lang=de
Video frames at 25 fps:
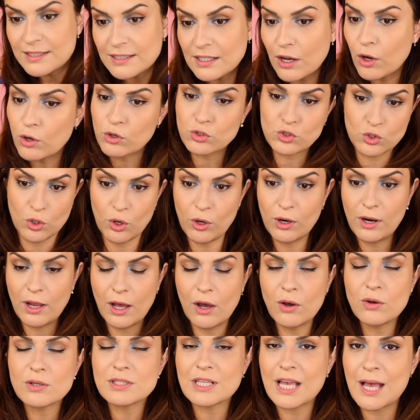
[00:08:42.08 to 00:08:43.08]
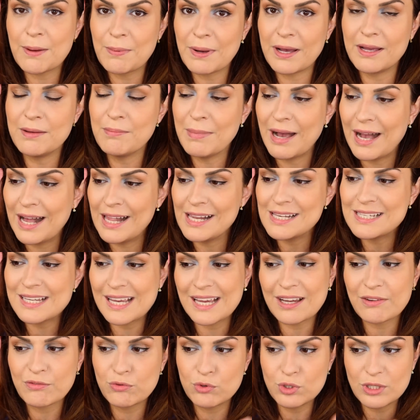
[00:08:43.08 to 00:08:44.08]
Sieht auch toll aus, aber im
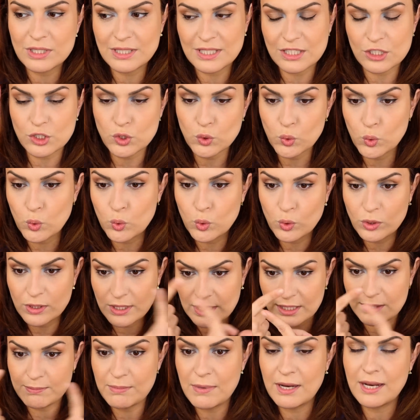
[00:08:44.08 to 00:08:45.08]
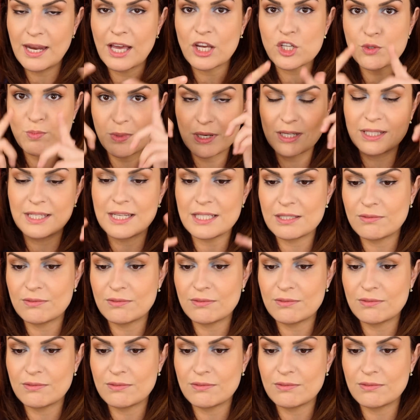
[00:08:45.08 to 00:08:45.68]
Alltag würde ich das so nicht mehr nachschminken.